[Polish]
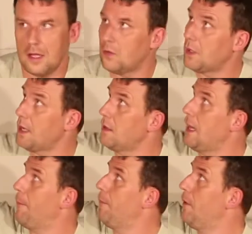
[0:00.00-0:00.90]
Tutaj
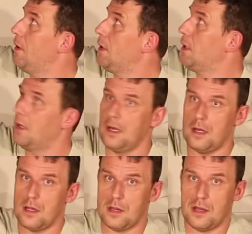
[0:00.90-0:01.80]
dam
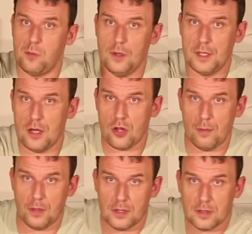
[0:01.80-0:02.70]
E, zasłonę,
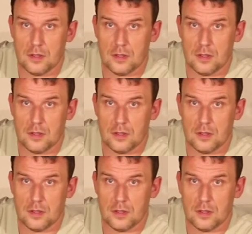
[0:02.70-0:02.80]
żeby